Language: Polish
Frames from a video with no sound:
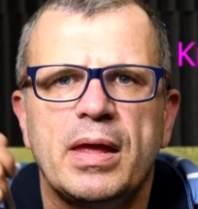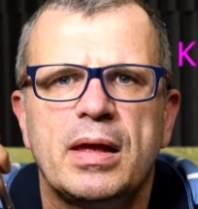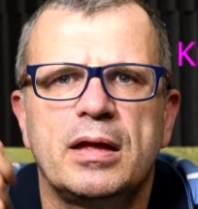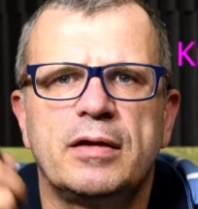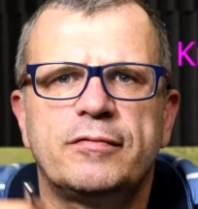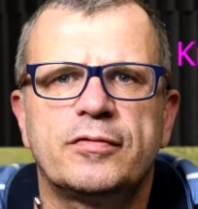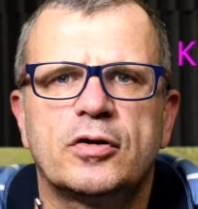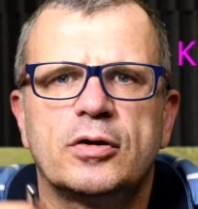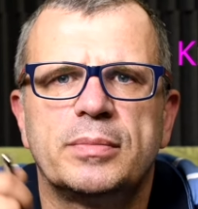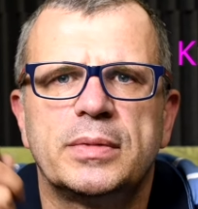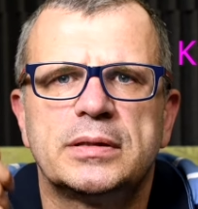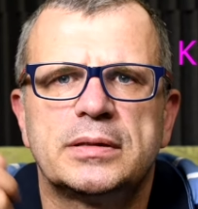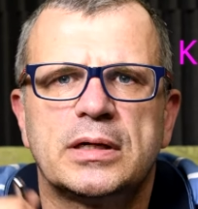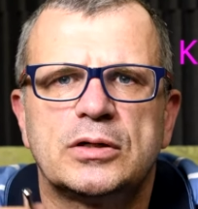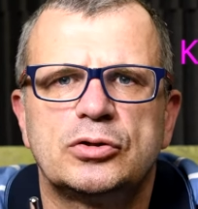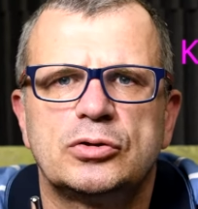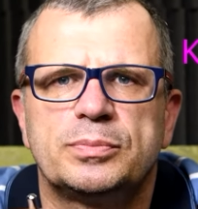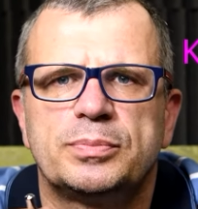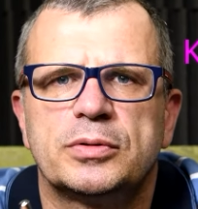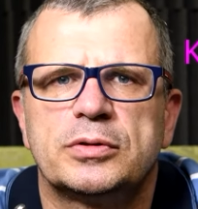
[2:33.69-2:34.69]
e, w
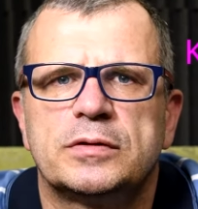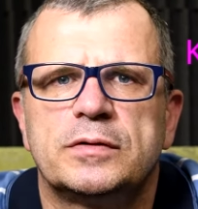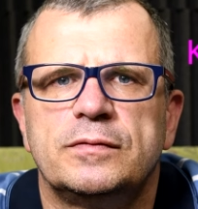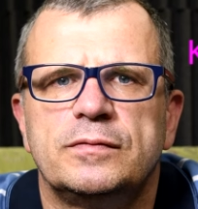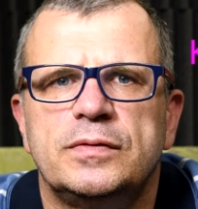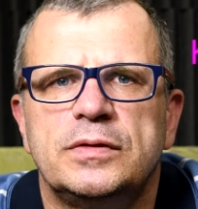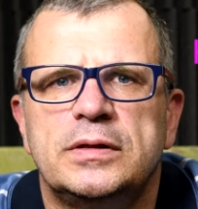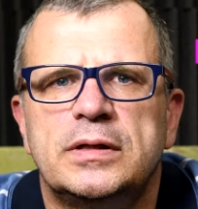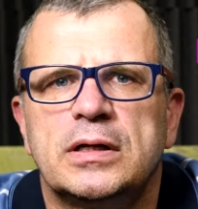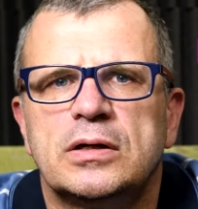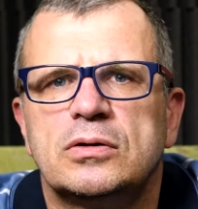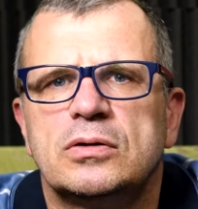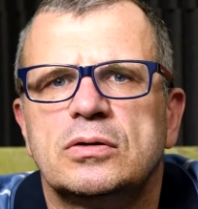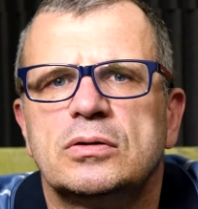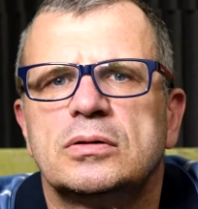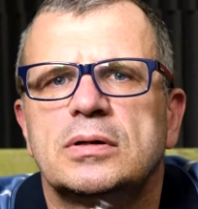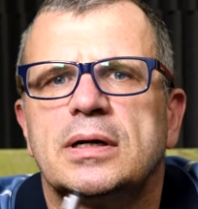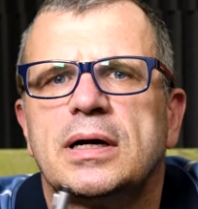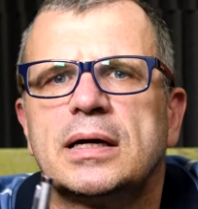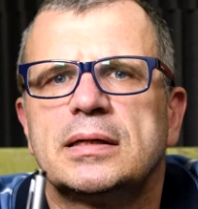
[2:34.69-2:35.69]
komentarzu pod tym wideo.